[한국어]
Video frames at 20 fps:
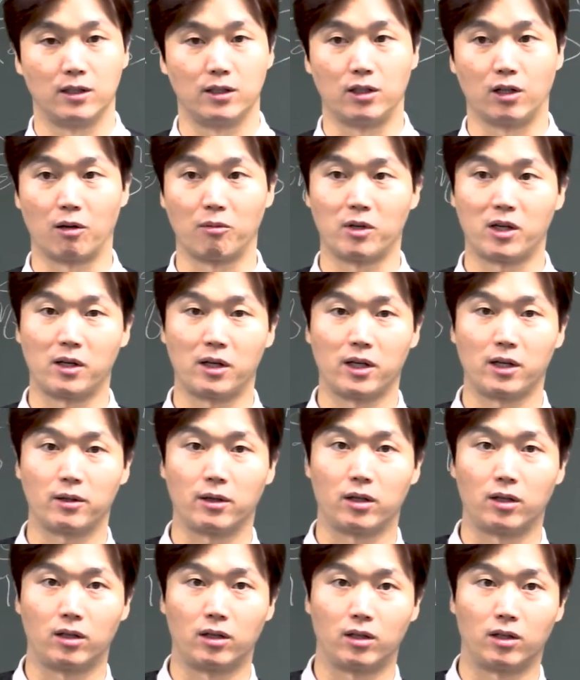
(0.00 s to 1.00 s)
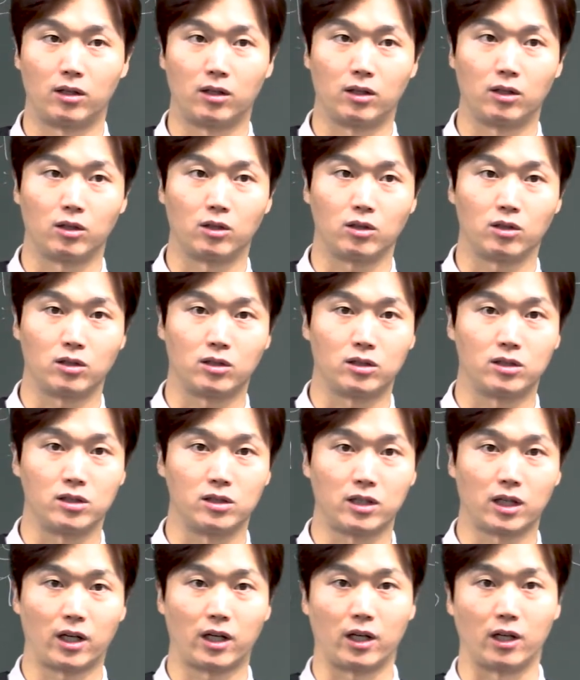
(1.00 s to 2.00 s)
여러분들이 어,
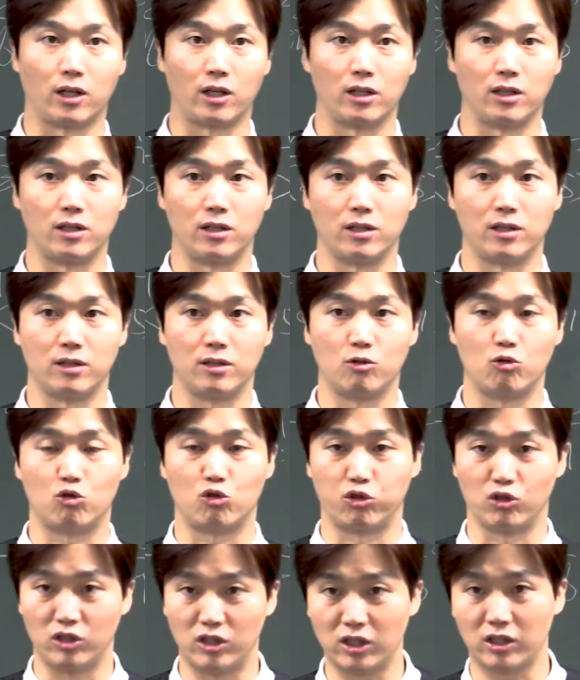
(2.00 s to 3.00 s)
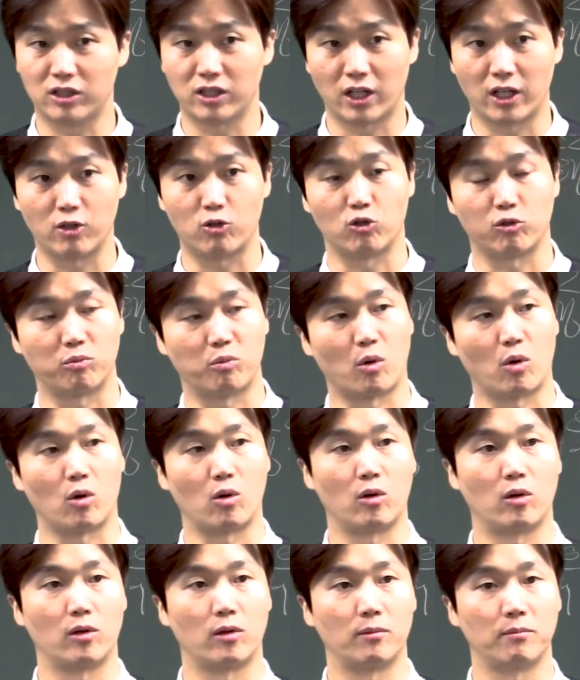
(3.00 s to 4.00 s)
진짜 중직자의 축복,
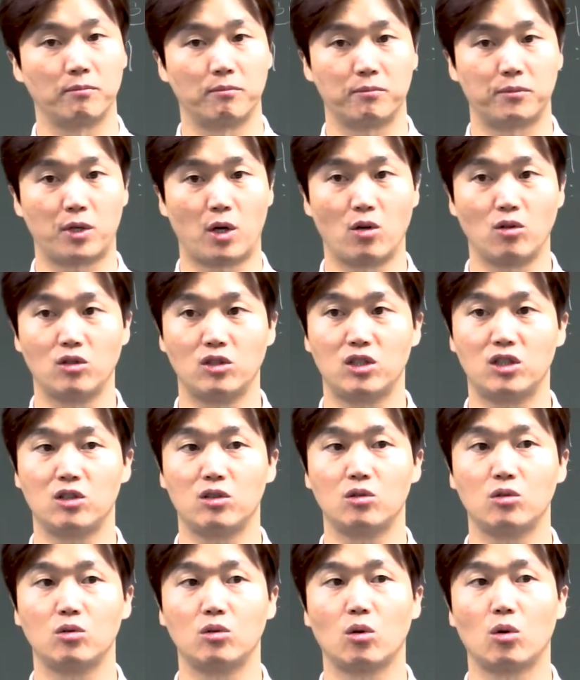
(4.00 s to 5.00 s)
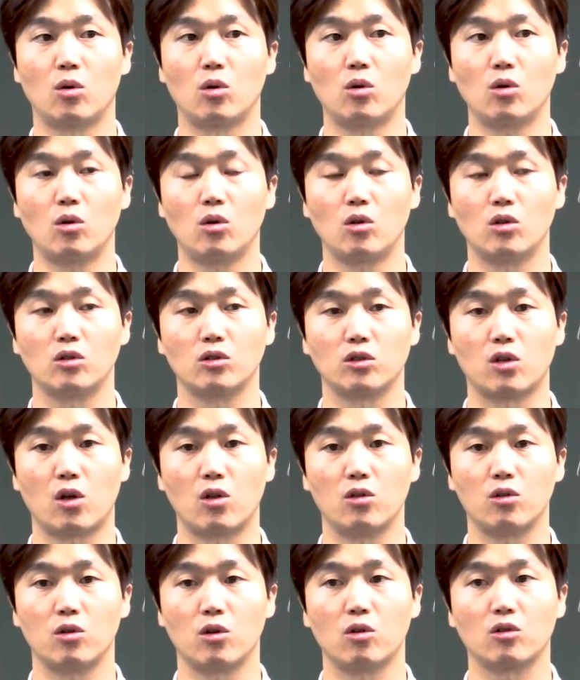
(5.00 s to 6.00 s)
평신도
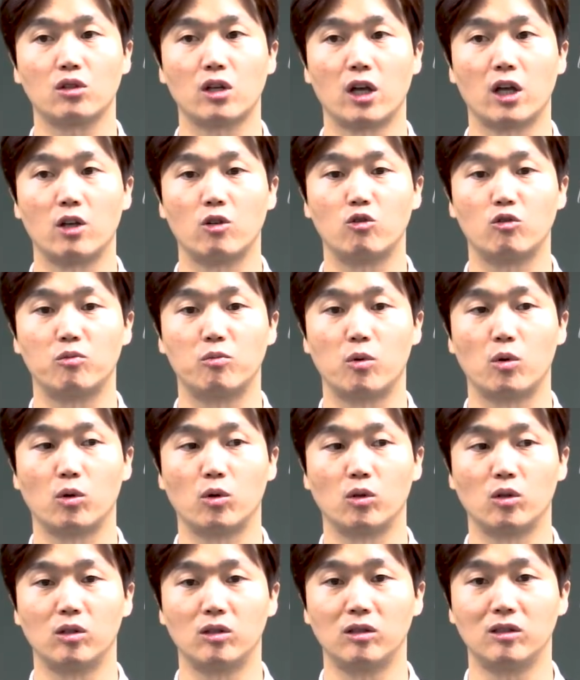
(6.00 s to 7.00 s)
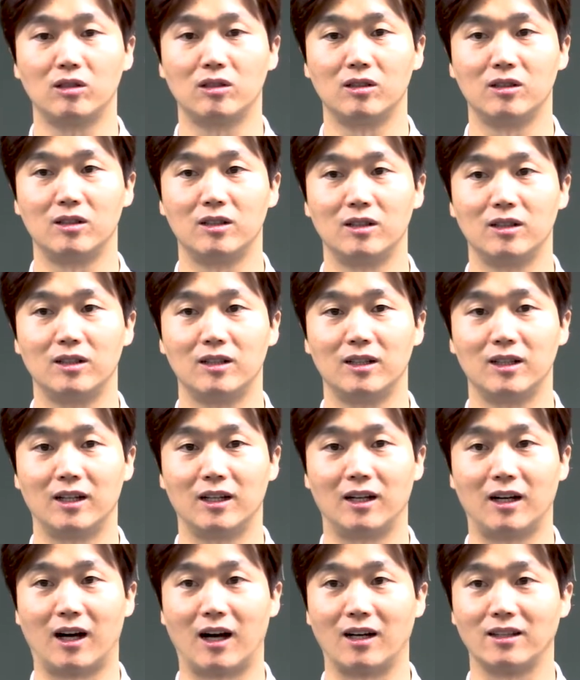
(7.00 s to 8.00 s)
선교사의 축복을
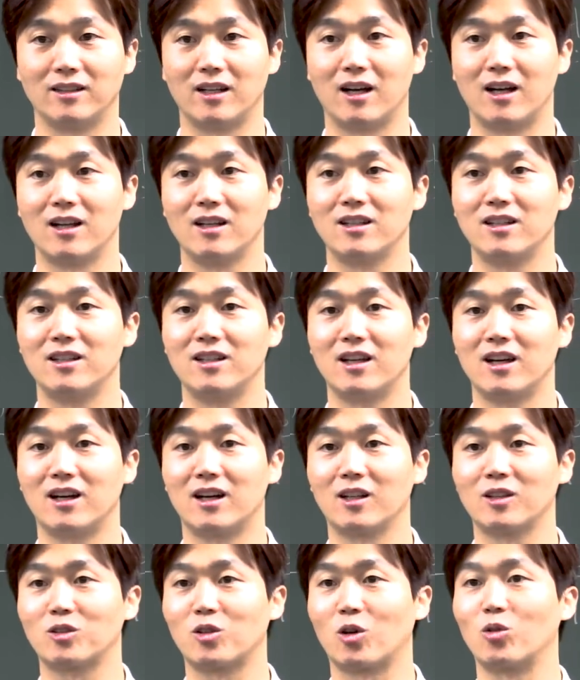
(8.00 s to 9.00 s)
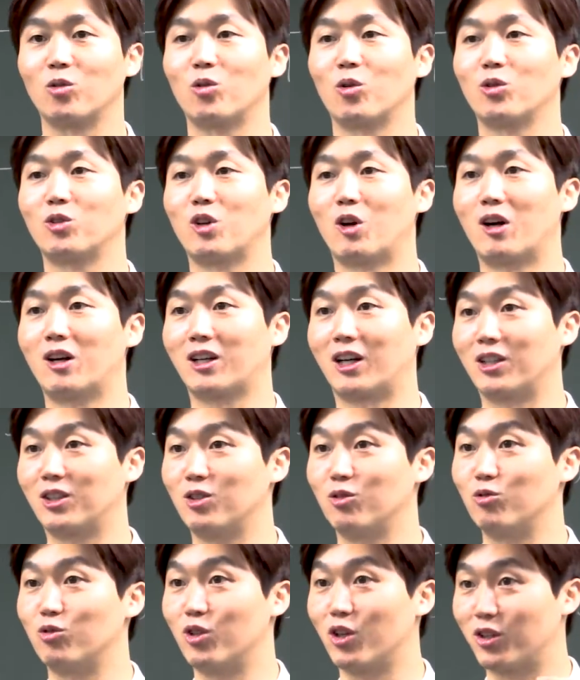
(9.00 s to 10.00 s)
아나니아 전도자와
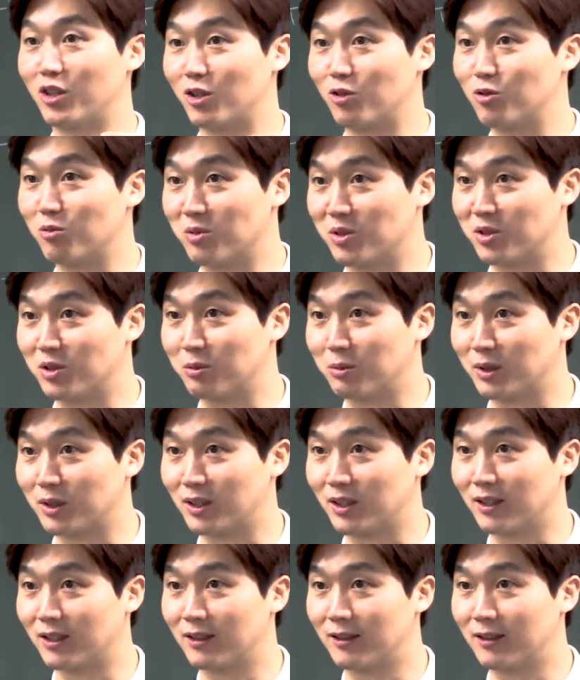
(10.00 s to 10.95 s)
같이 누려야 될 줄이 있습니다.